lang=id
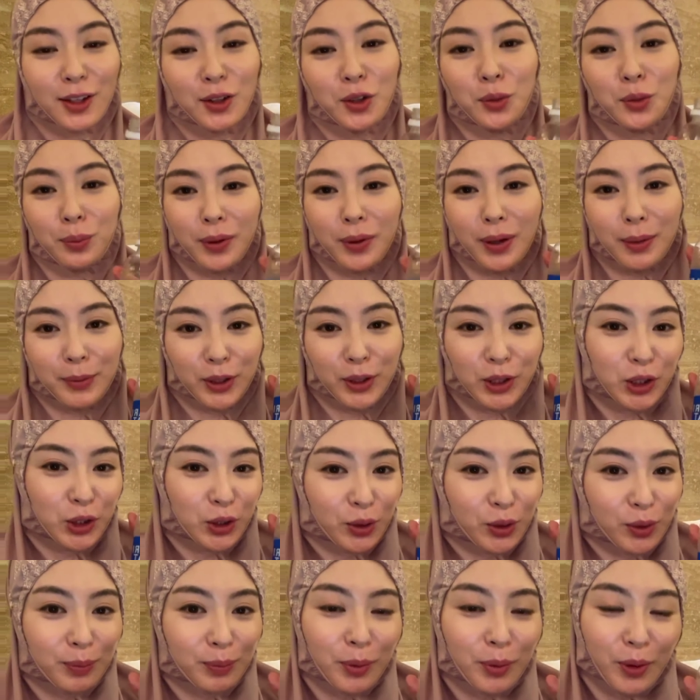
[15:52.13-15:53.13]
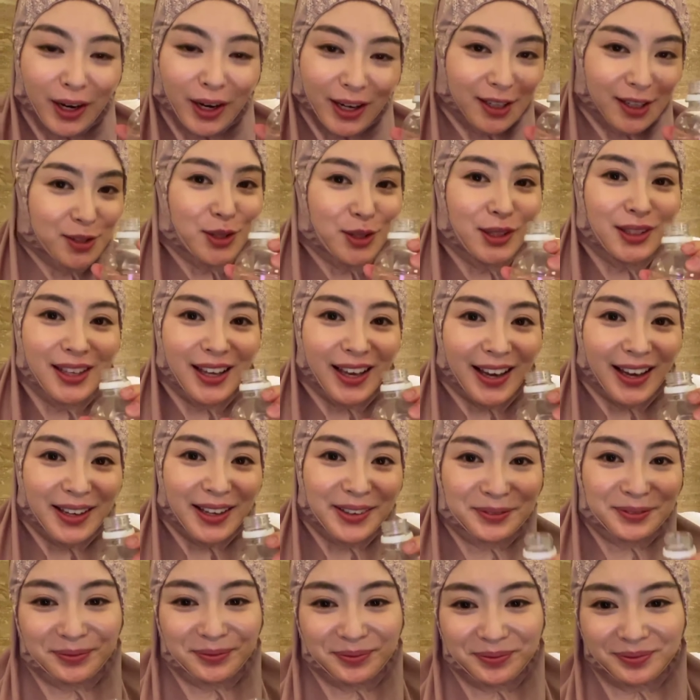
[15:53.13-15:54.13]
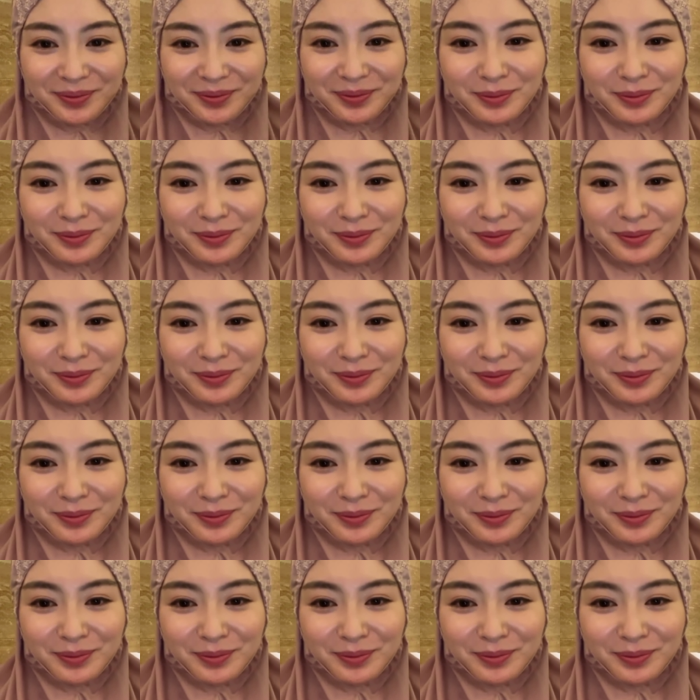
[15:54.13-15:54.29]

Jangan lupa minum Pocari Sweat ya